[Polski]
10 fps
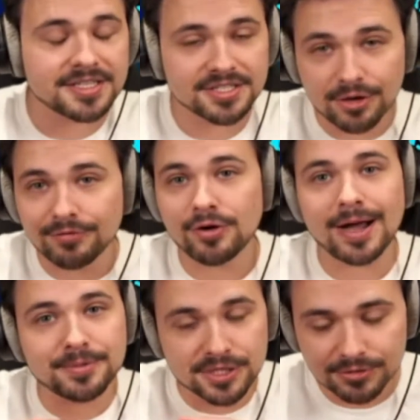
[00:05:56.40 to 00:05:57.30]
znowu
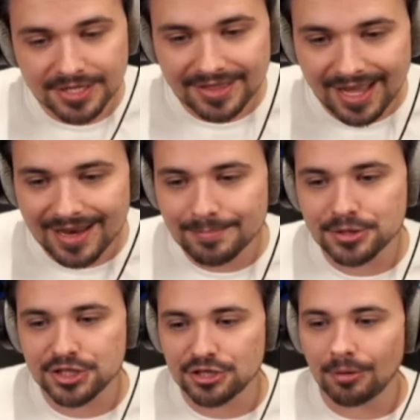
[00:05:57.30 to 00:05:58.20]
absolutnie
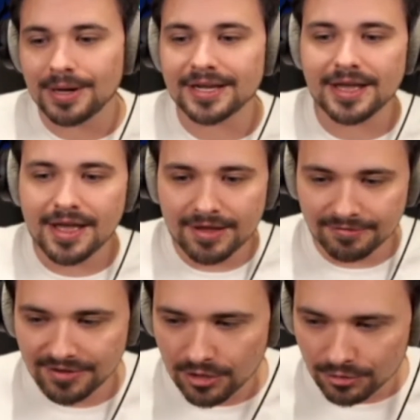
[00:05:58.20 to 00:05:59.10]
najlepszy ziomek
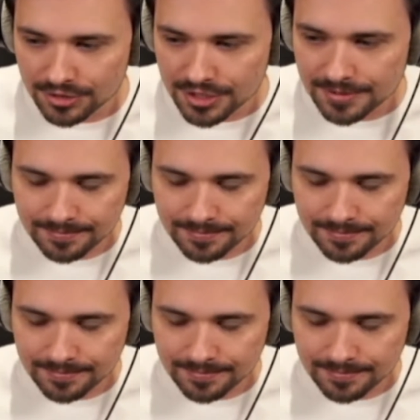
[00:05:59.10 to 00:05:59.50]
wychodzi